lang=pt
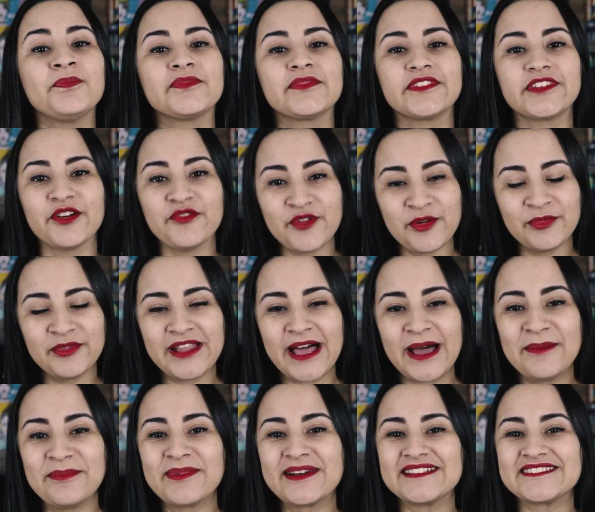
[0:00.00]
Então vamos
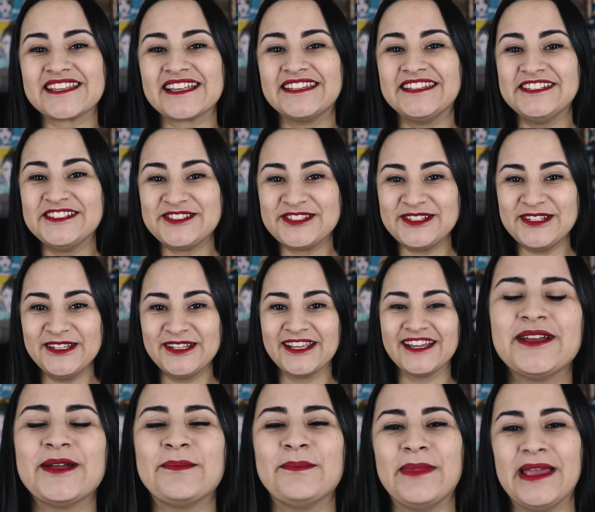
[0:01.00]
lá para essa
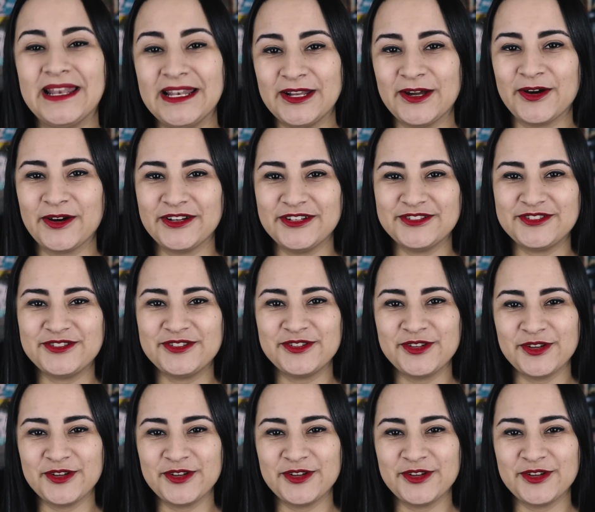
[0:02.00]
listinha melhores de